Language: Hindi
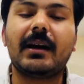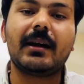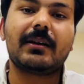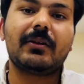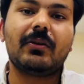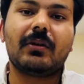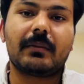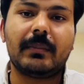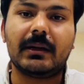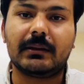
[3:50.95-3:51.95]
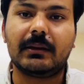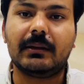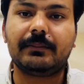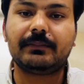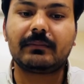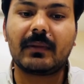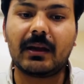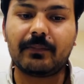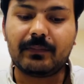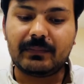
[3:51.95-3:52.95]
हक और बातिल
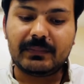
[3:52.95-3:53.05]
अब